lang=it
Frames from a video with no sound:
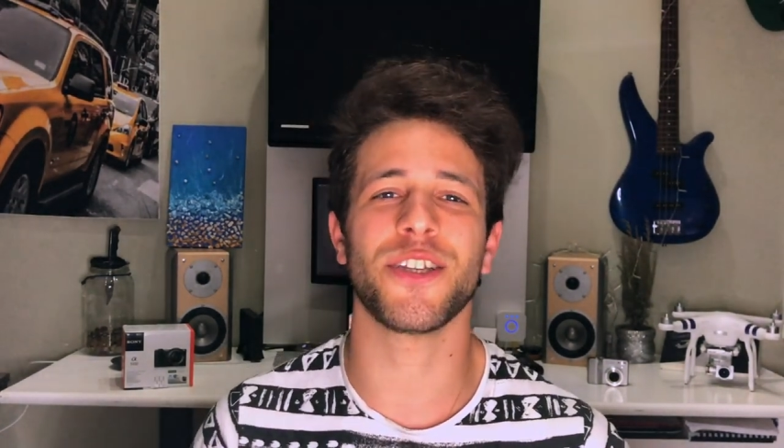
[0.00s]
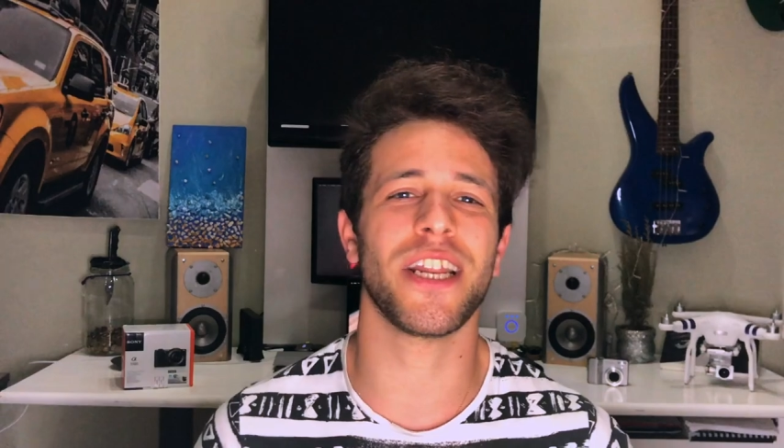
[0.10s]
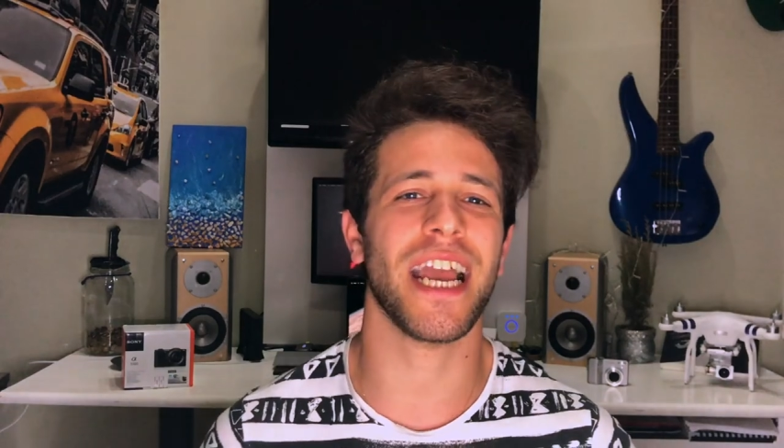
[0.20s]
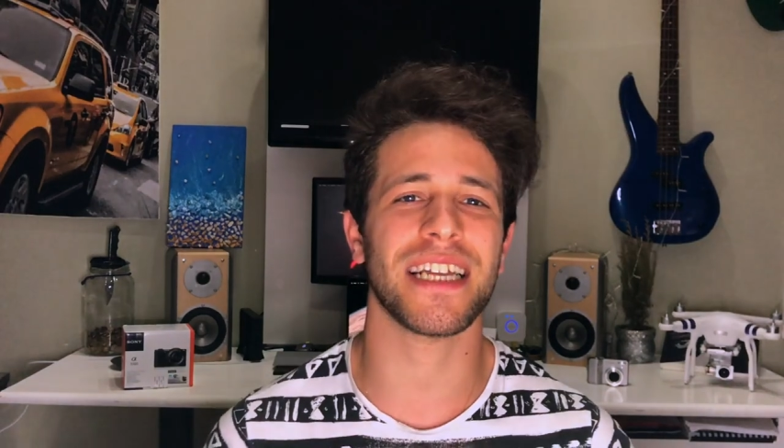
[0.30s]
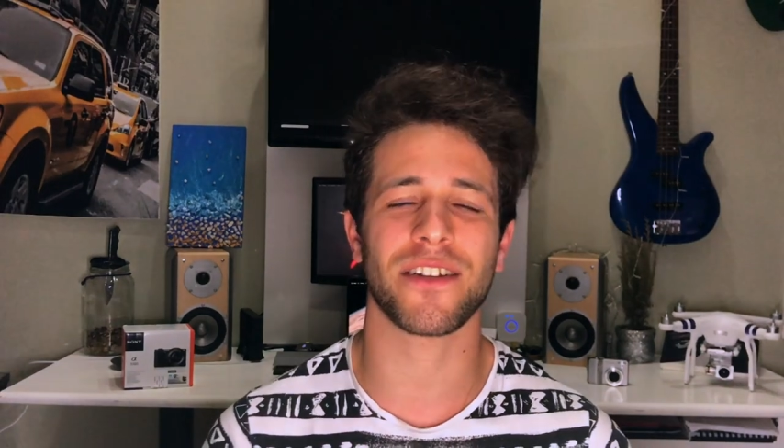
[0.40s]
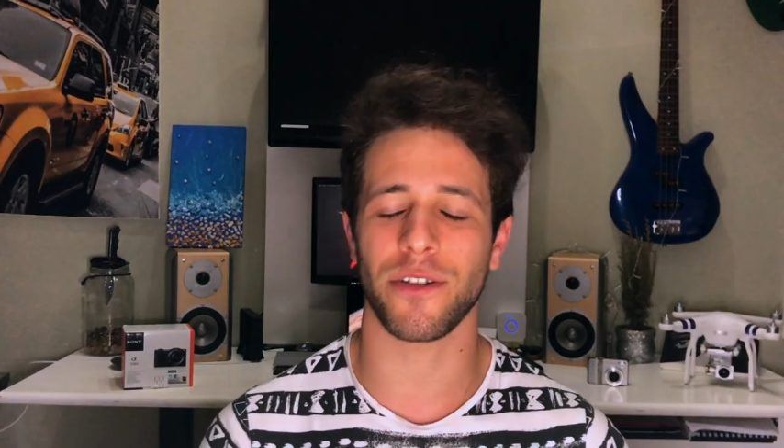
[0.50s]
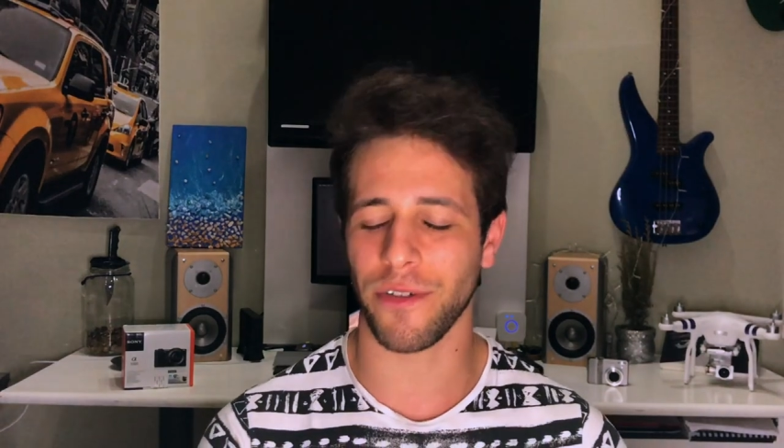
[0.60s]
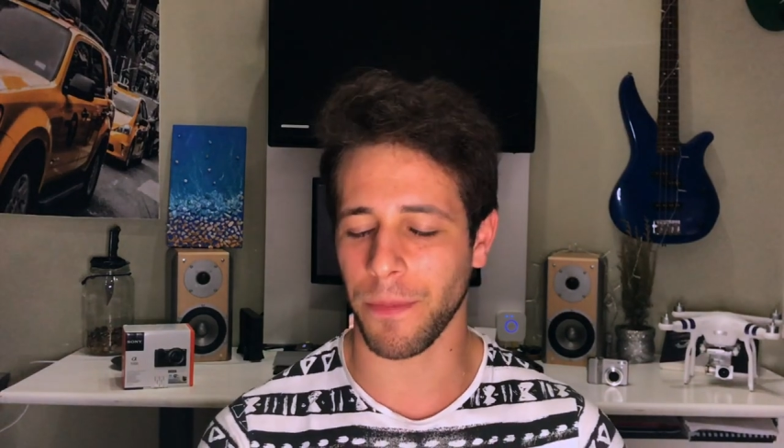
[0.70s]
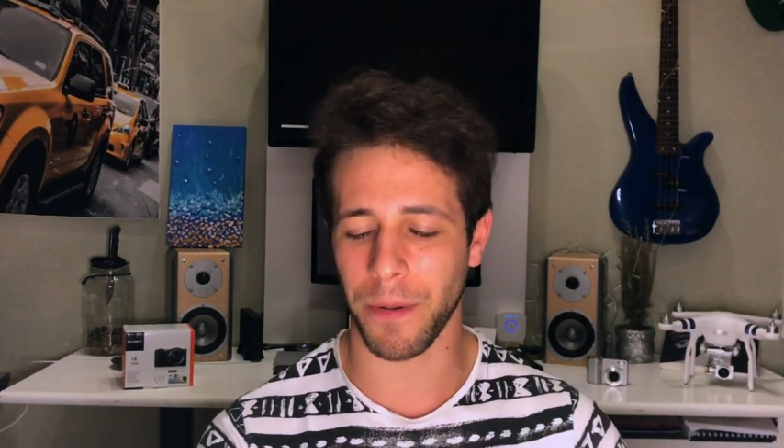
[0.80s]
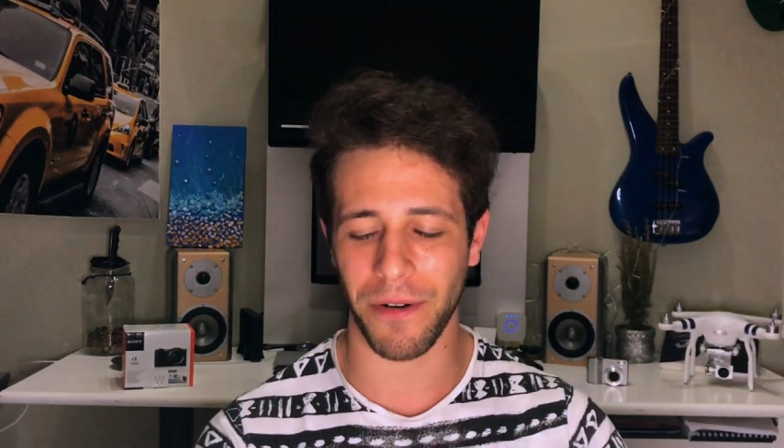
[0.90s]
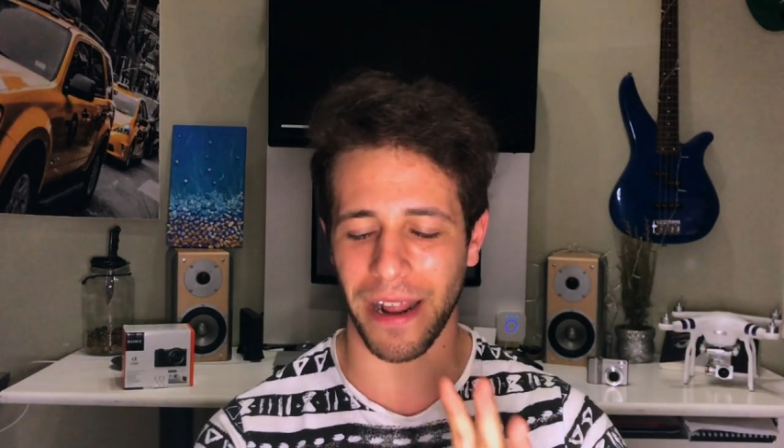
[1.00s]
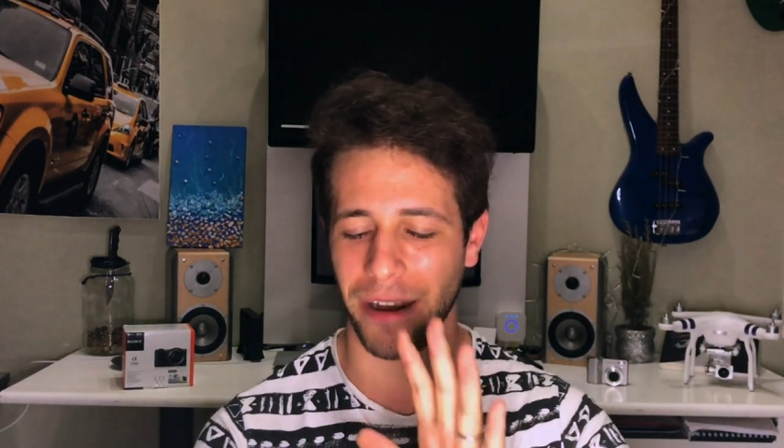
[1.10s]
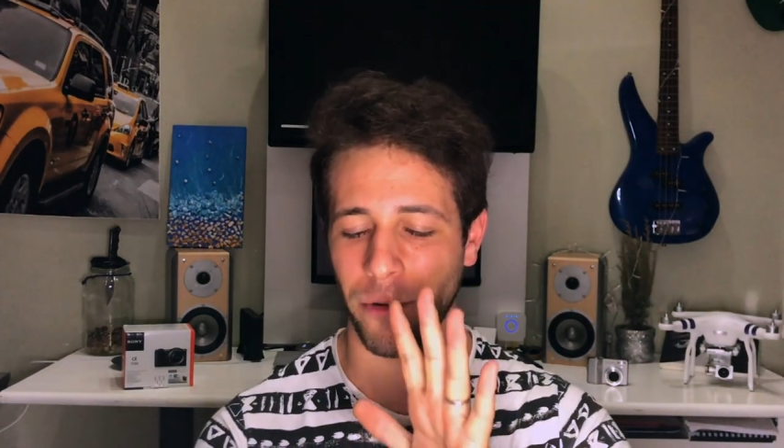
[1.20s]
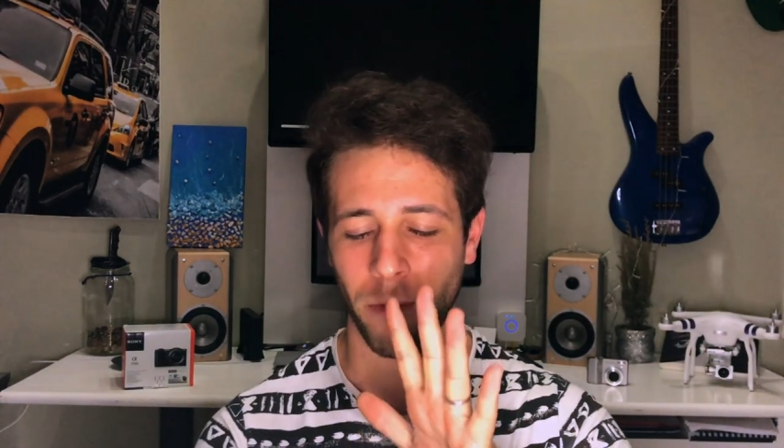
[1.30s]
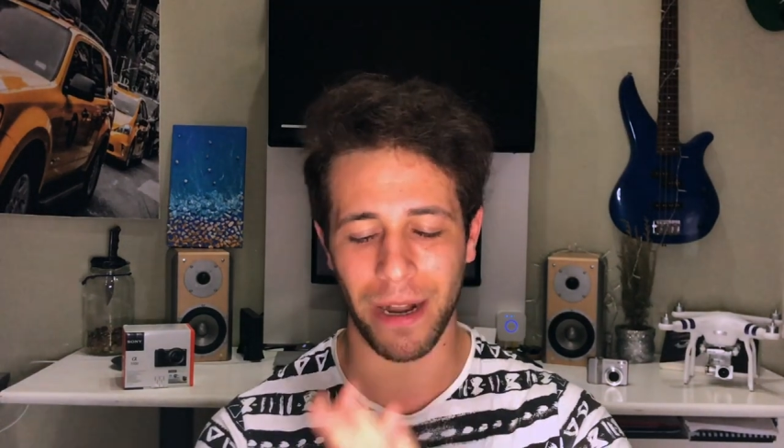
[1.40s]
ci riesco dovrò provare
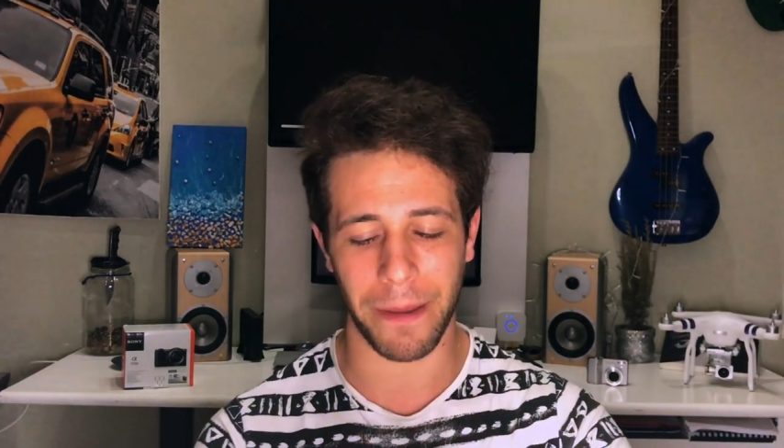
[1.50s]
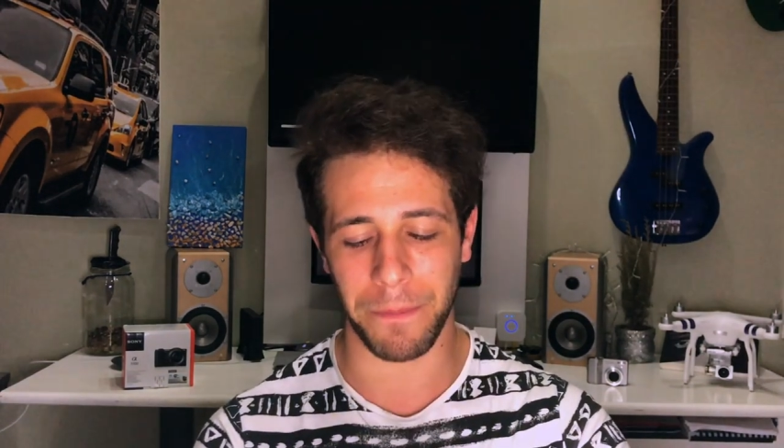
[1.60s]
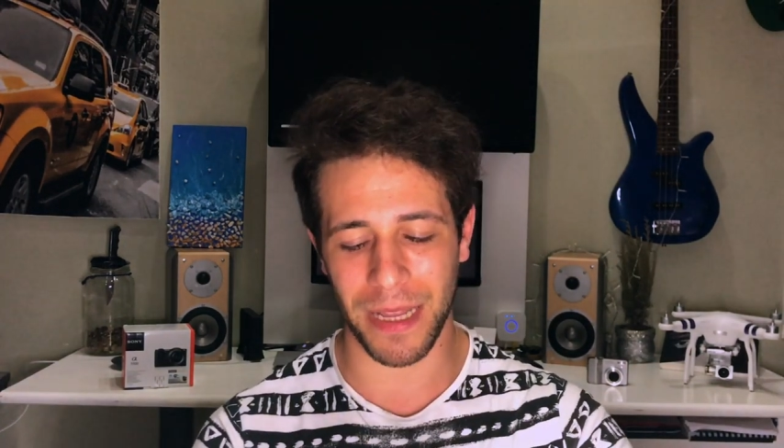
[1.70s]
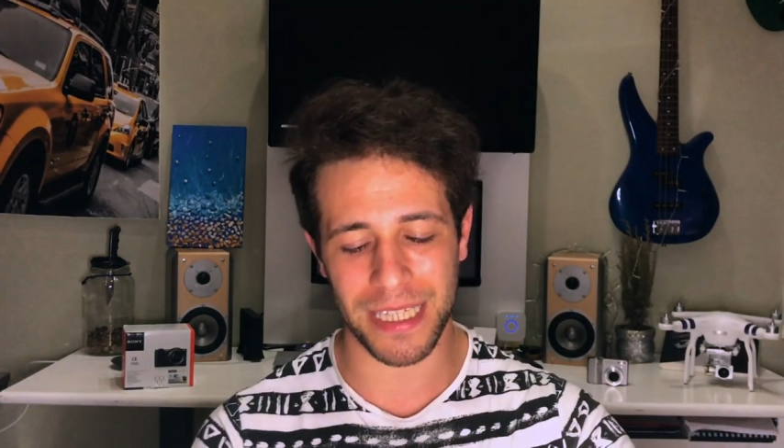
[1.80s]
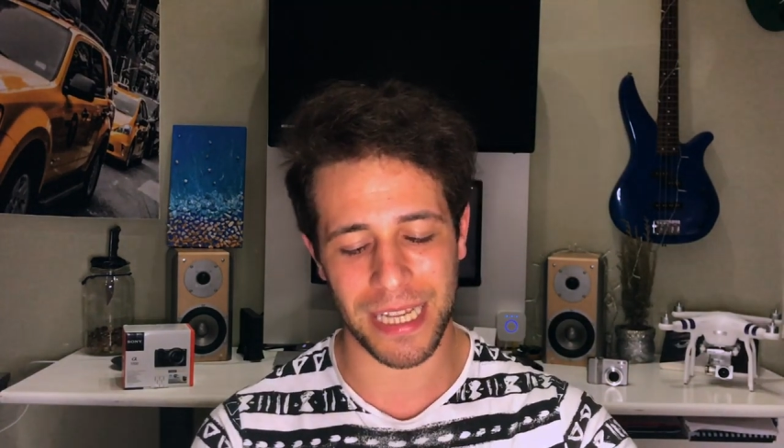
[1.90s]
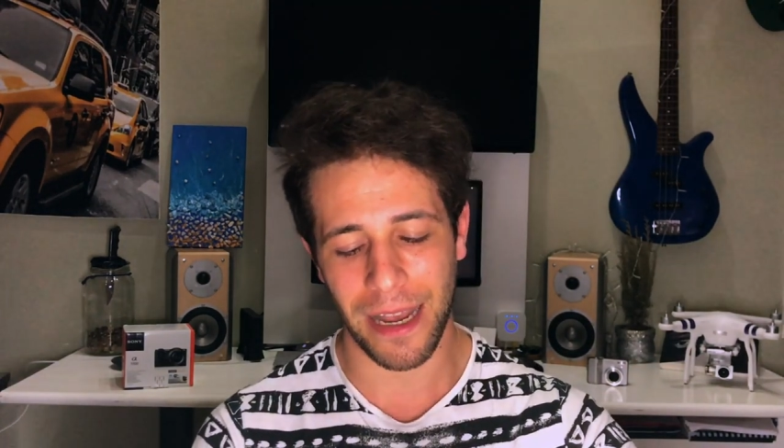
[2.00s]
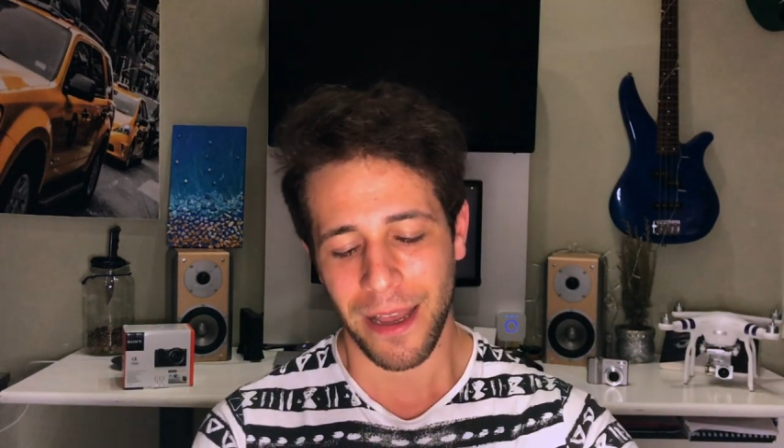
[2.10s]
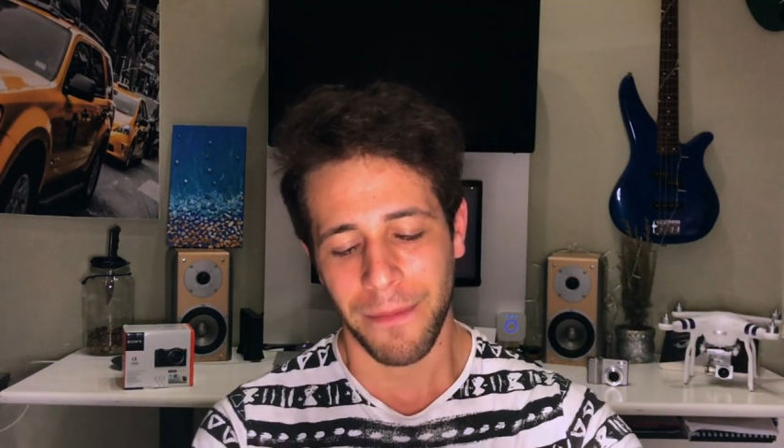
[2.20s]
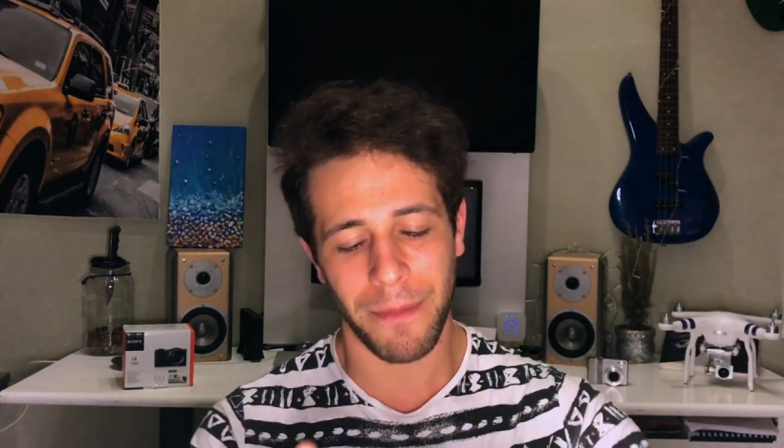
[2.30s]
con qualche pinza